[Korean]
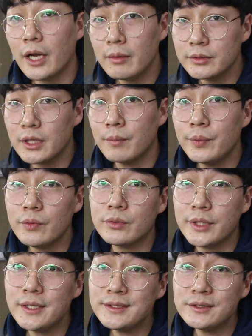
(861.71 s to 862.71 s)
드라이버
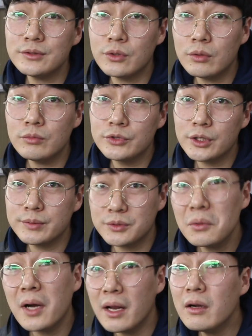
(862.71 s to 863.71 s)
잡히고 테스트도
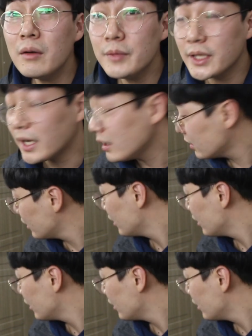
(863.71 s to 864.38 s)
문제없이 통과할 겁니다